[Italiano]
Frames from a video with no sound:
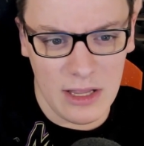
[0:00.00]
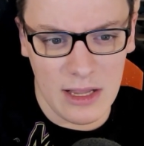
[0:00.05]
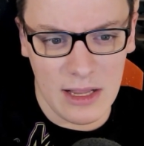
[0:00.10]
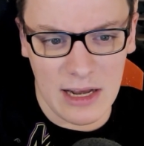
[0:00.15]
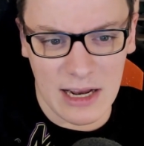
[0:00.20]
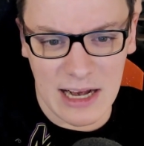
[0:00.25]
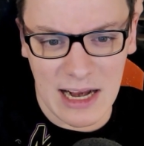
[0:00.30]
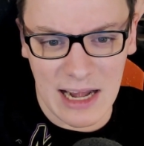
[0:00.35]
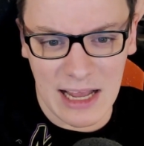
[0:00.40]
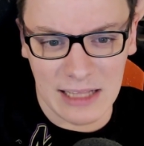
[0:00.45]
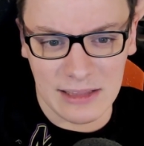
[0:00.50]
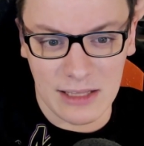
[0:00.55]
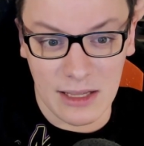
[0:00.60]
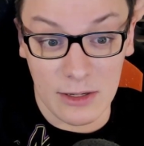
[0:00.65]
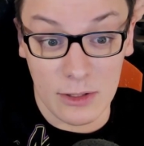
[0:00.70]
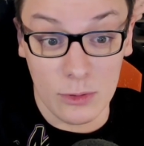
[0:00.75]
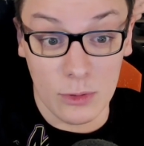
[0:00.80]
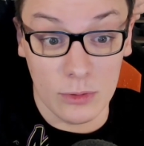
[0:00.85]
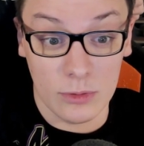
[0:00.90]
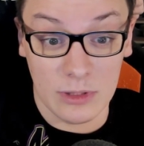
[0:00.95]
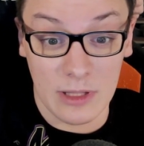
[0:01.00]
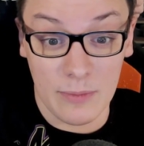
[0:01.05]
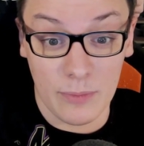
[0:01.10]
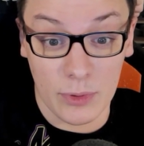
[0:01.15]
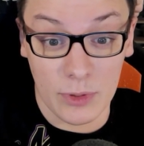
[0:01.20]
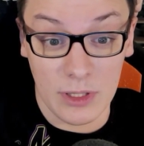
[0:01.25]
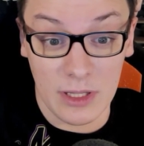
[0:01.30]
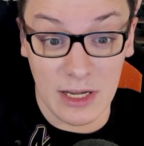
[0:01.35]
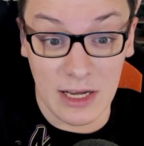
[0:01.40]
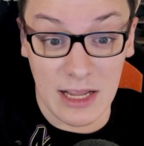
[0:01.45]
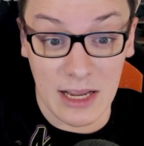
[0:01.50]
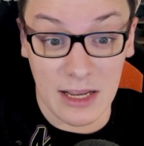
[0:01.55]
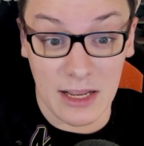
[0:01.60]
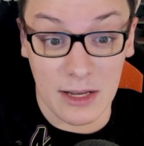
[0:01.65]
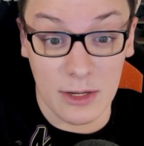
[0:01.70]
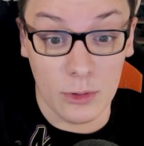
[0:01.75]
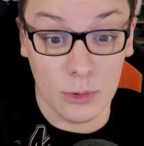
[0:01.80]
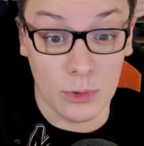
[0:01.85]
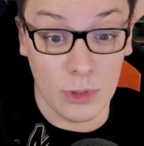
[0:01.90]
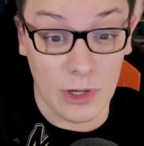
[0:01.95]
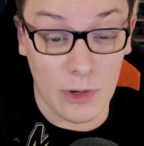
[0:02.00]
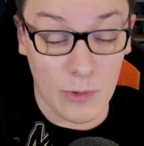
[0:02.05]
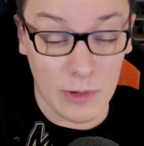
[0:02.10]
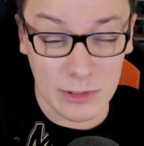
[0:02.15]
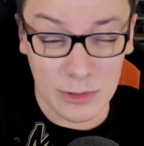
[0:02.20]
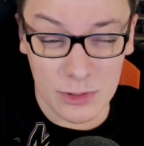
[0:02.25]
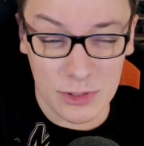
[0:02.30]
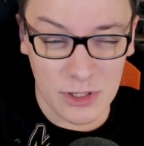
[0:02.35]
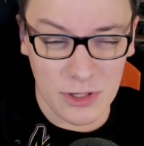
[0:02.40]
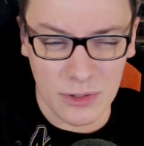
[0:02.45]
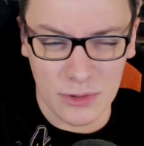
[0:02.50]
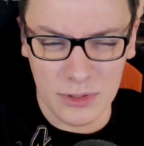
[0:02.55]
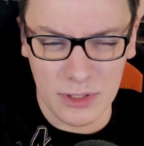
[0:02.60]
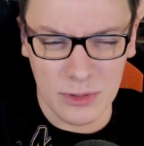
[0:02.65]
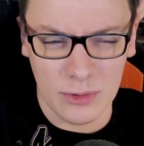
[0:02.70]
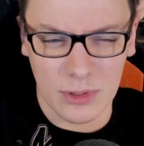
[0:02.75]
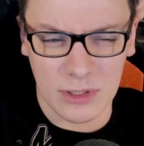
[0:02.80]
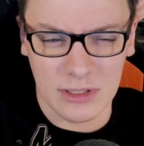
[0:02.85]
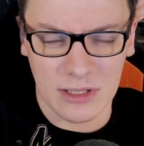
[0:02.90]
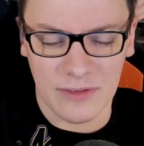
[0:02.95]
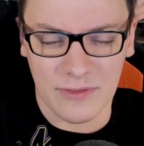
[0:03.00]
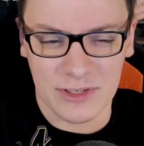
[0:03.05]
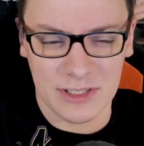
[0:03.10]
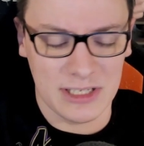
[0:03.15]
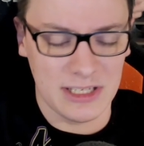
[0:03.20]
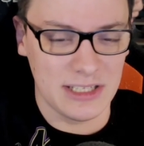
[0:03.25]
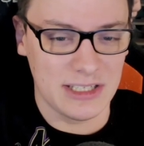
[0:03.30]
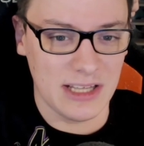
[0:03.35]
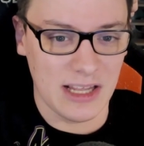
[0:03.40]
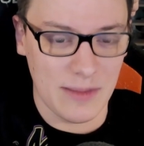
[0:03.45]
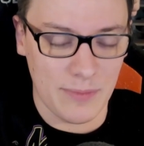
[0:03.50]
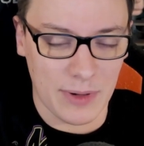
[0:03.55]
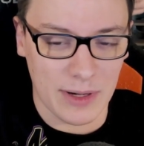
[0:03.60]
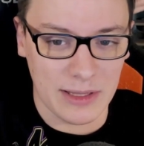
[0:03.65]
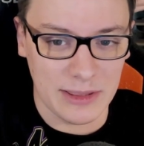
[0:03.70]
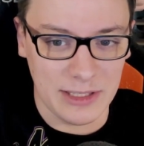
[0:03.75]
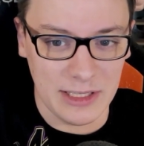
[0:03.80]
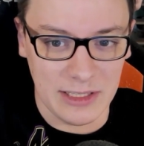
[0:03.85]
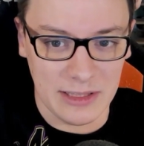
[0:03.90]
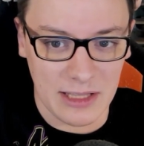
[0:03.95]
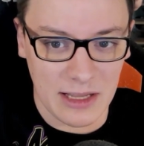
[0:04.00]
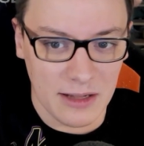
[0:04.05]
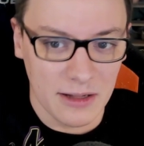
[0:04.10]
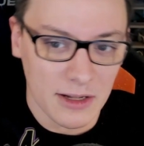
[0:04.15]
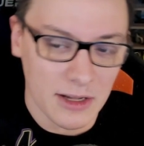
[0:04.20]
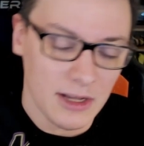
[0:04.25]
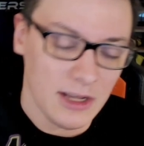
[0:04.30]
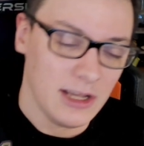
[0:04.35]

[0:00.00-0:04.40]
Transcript: e la calata ha un tempo di ricarica ridotto di 4 secondi durante le fasi iniziali di partita